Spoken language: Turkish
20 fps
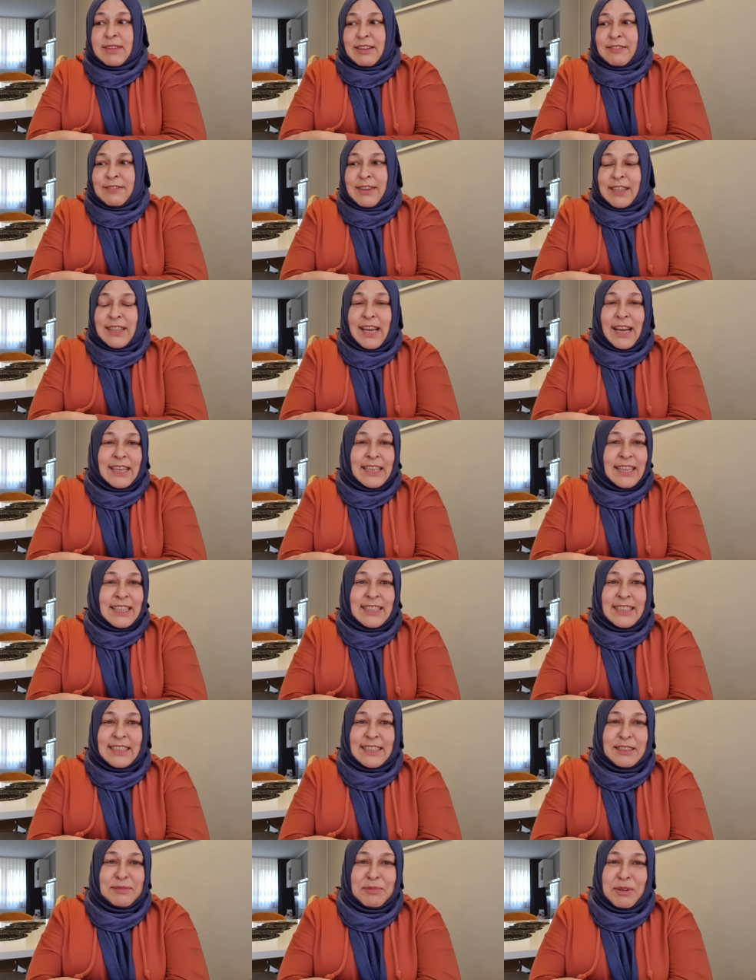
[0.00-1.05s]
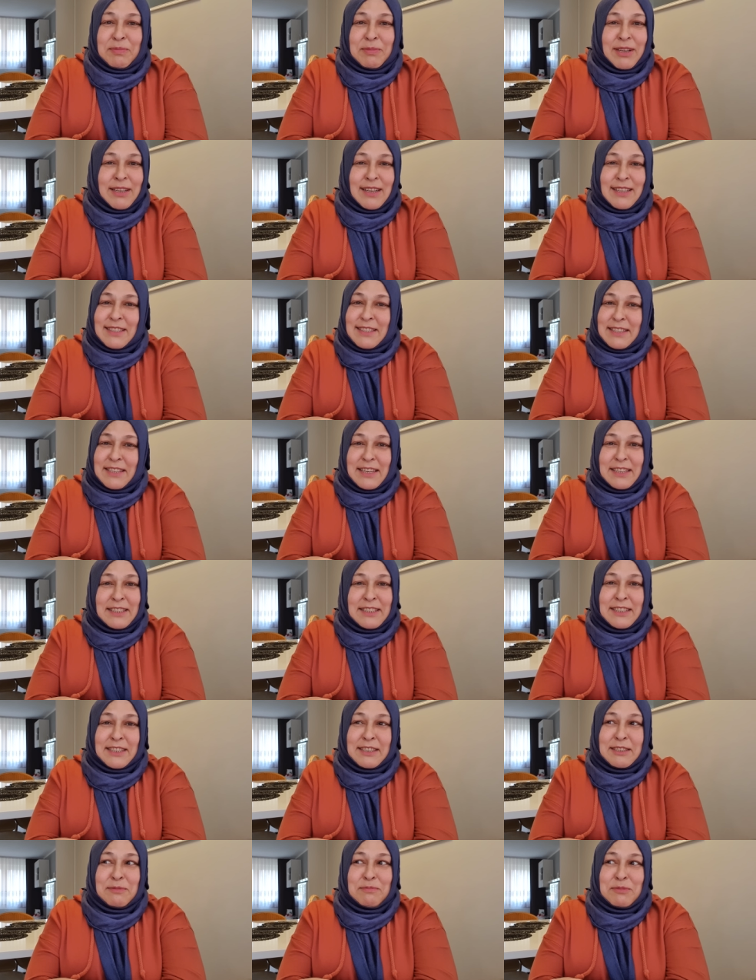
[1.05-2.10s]
Vallahi getirdim ama nasıl
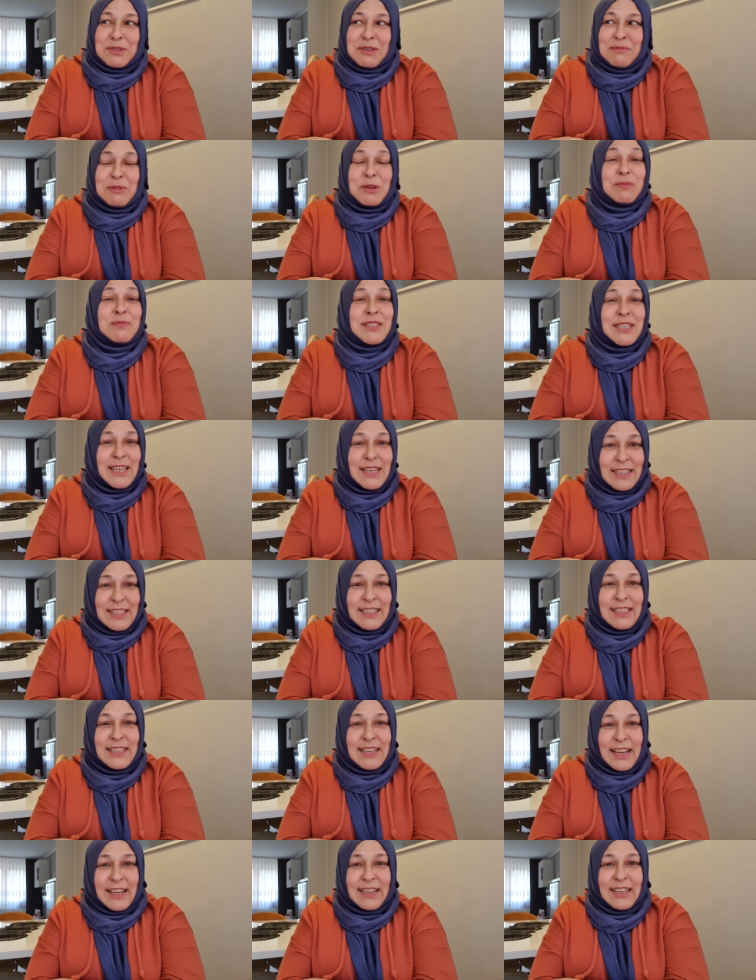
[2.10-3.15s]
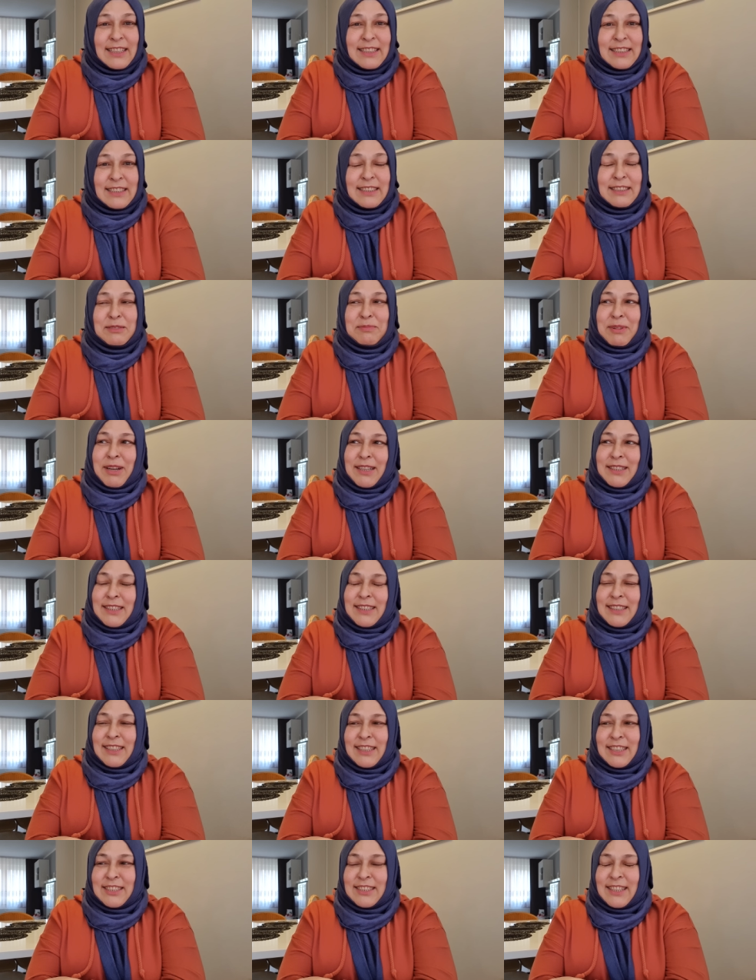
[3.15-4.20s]
getirdim bilmiyorum. Zeytinyağı getirdim
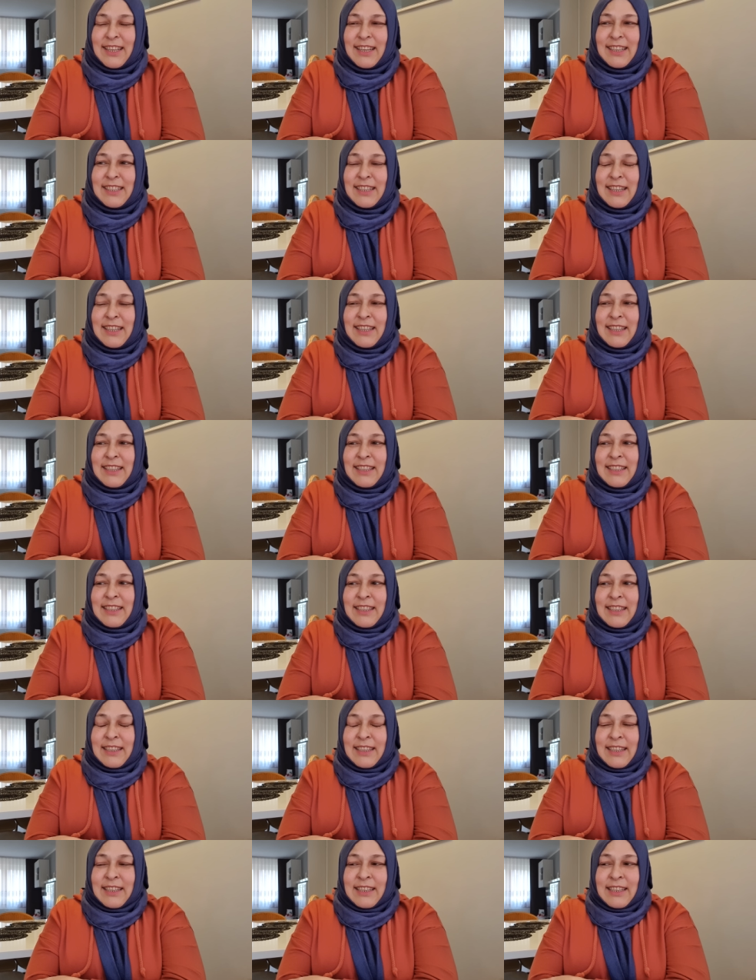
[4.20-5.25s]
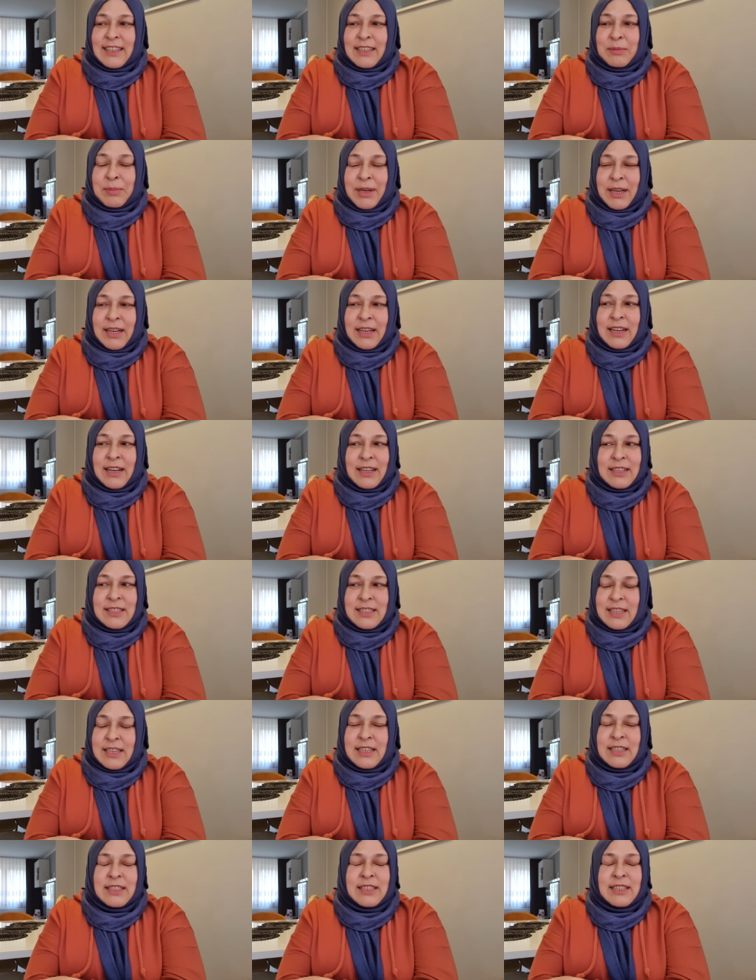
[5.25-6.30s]
arkadaşlar. Baharat,
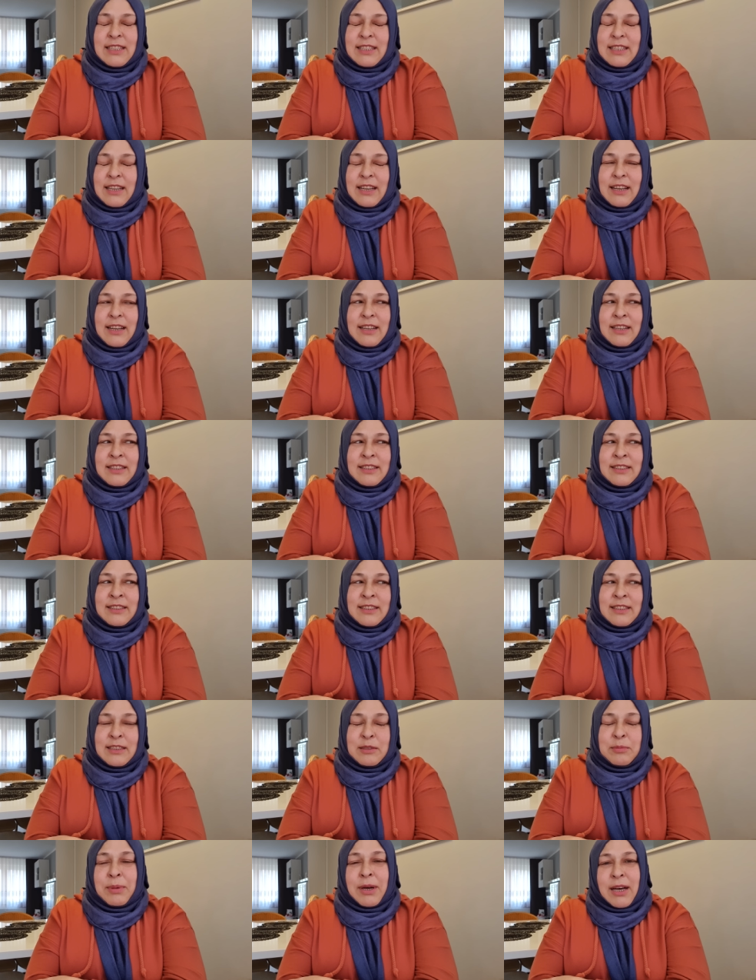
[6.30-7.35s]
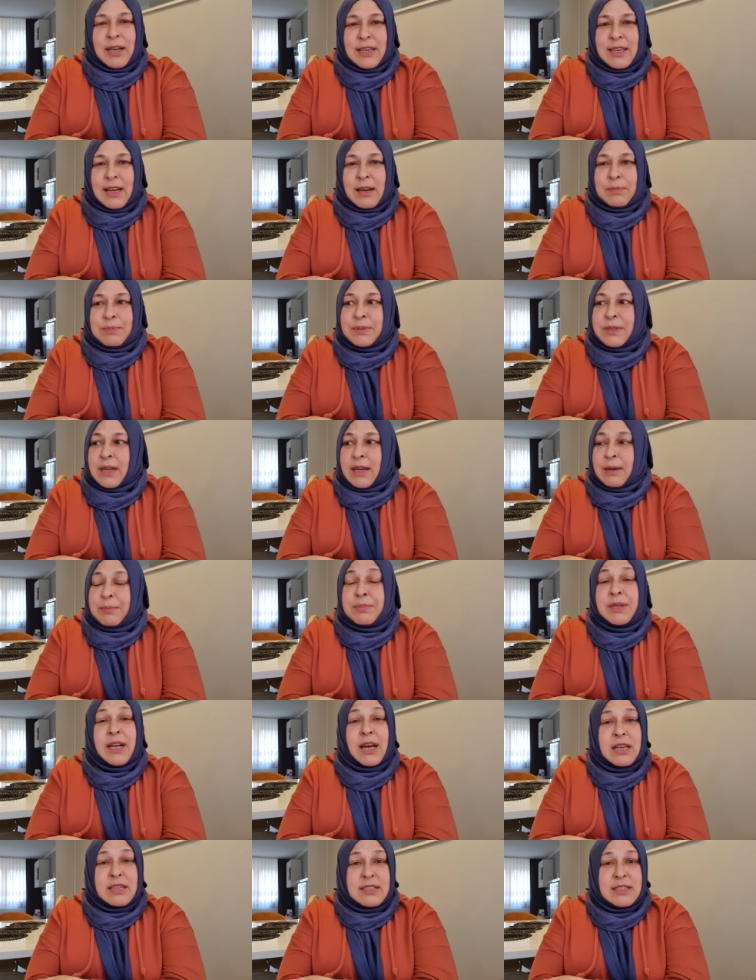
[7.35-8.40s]
zeytinyağı, e, bağ yaprağı,
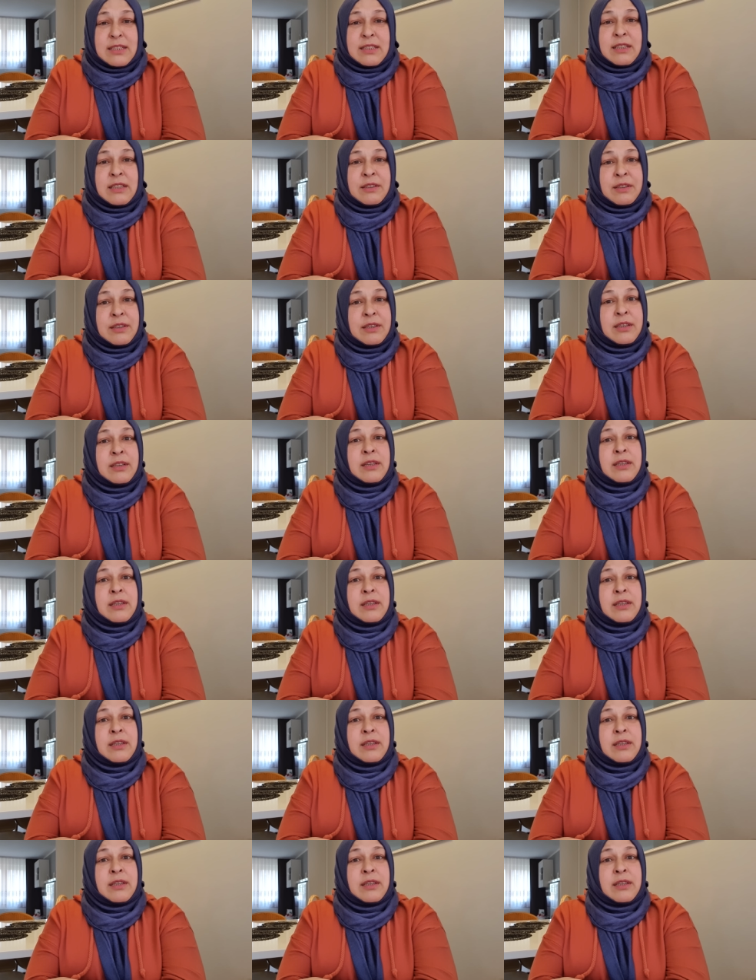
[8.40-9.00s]
birazcık